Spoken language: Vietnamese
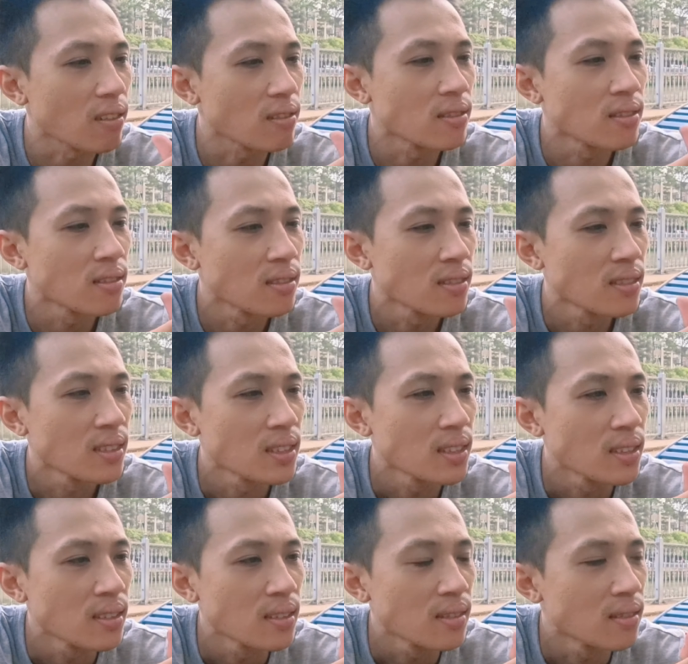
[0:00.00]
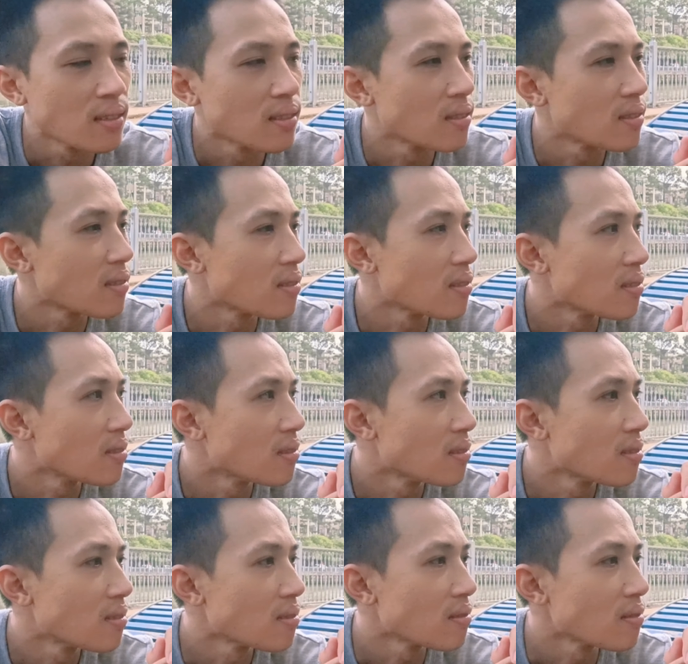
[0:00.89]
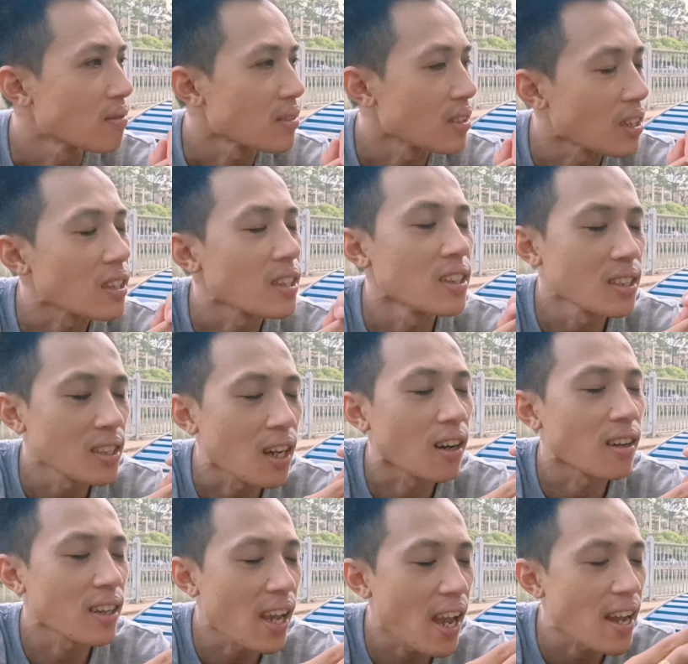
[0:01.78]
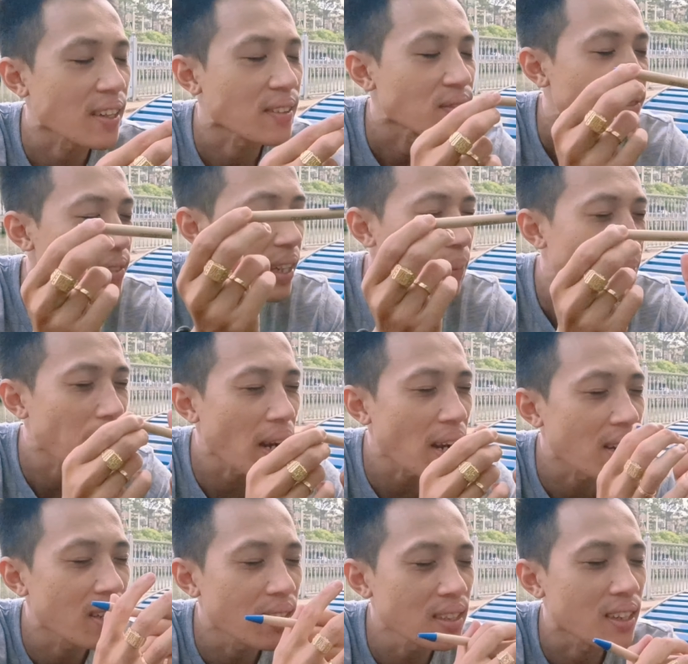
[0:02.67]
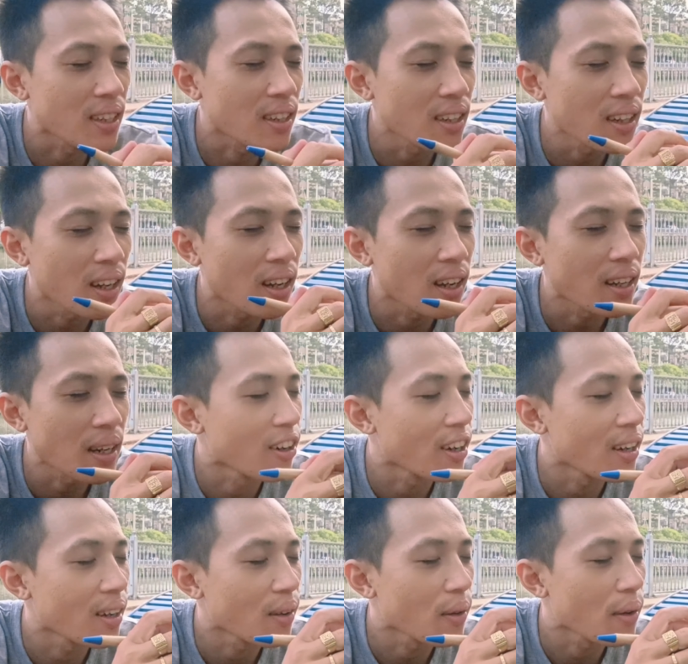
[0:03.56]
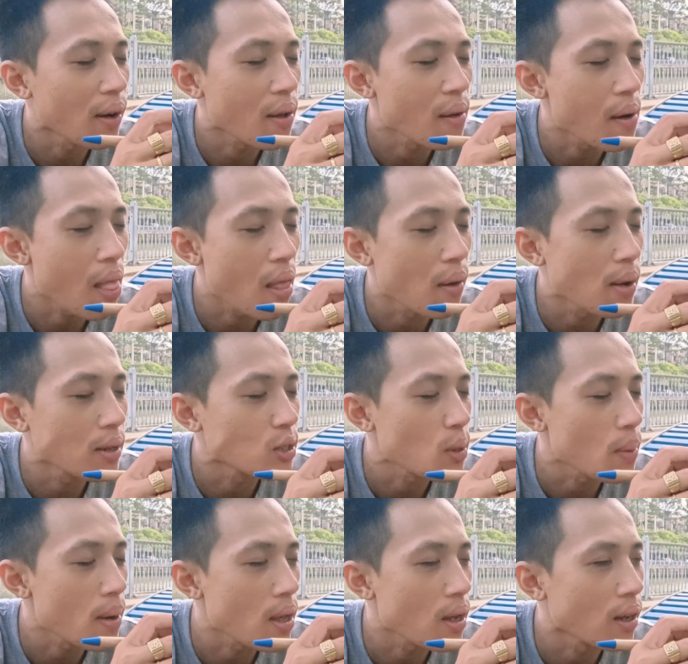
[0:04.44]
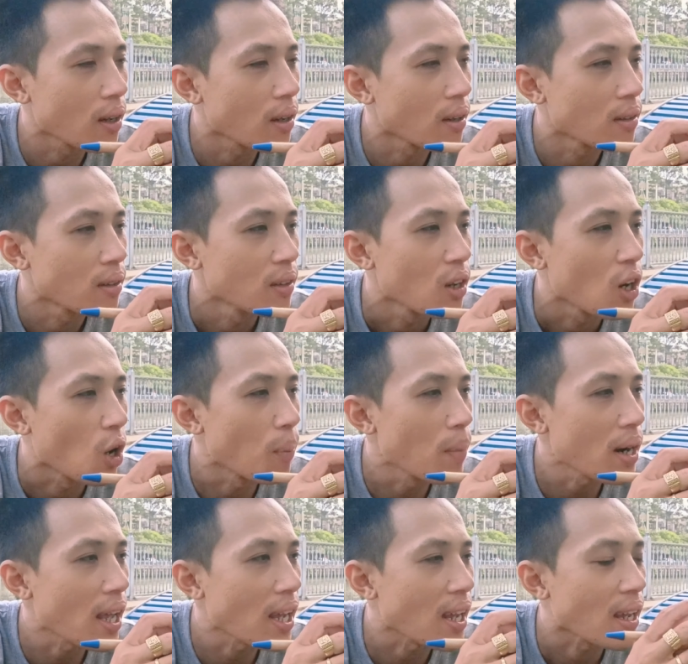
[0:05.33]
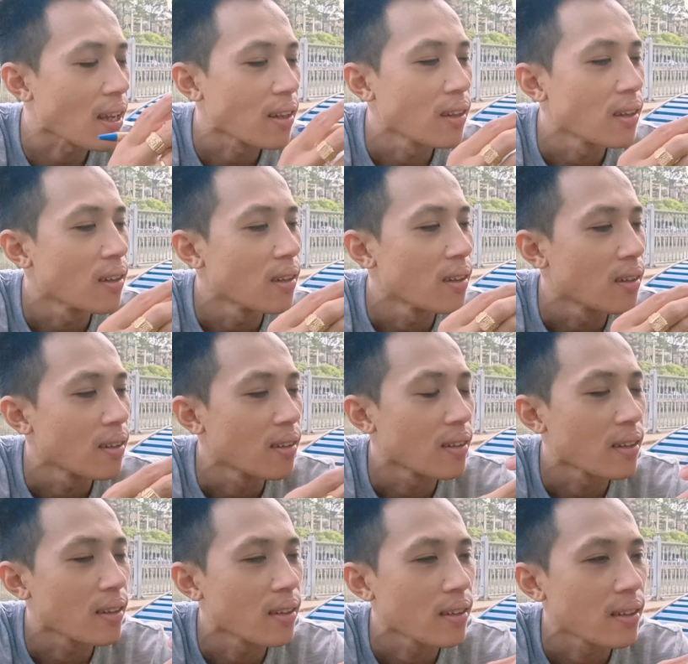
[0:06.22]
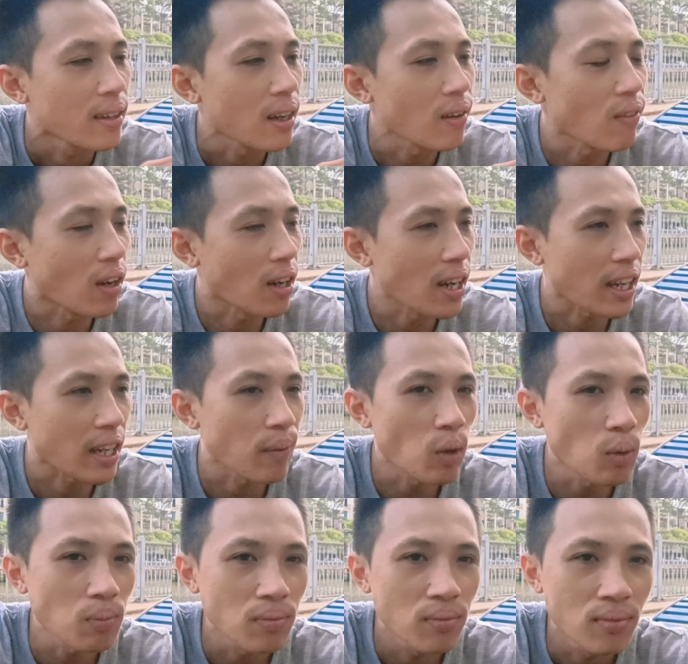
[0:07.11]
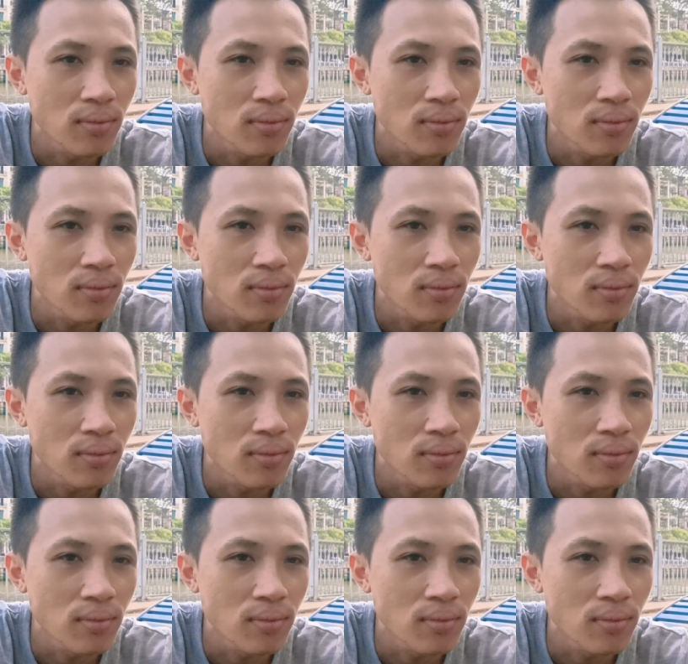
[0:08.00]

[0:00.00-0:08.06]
không được được ướp thử nha nắm mắt ướp thử uh, à, cũng à, là nó vẫn là cái bút